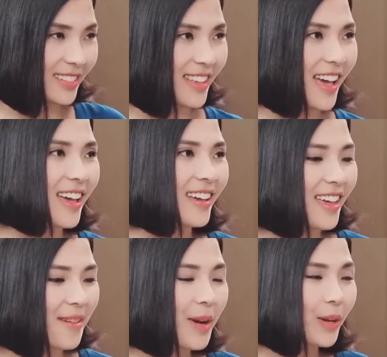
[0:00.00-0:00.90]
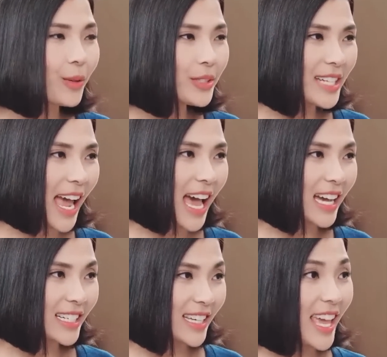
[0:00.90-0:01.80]
dạ em mời cuốn trà
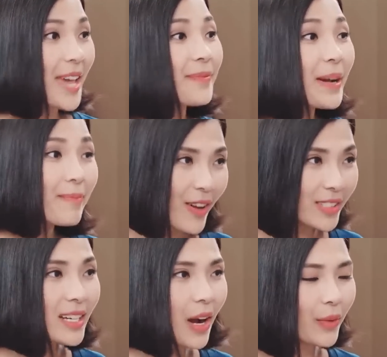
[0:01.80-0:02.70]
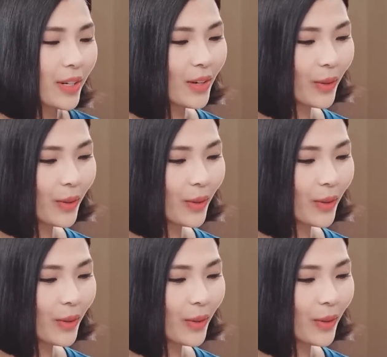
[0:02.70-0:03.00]
em chắc bỏ nước đầu rồi đó